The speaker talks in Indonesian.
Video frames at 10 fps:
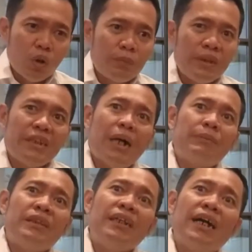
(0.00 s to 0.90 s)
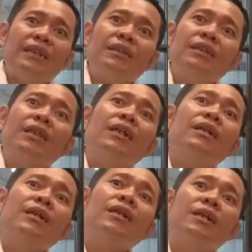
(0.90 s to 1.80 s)
cukup disikapi dengan
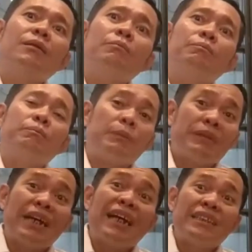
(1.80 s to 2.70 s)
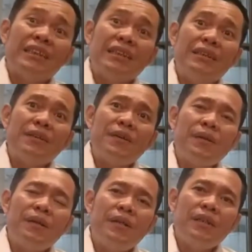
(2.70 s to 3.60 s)
berbesar hati.
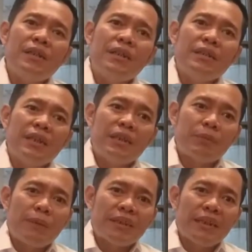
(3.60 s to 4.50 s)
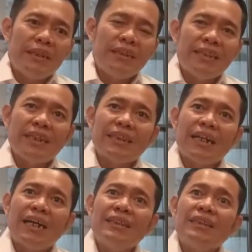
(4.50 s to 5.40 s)
Jadi permasalahan ini saya
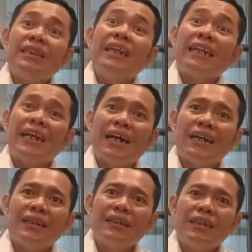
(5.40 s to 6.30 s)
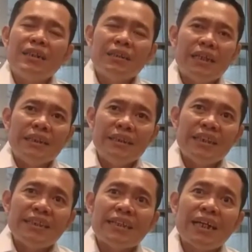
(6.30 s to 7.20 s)
nyatakan tidak ada dan ini
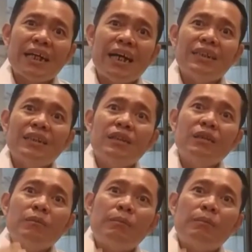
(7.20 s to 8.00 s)
saya nyatakan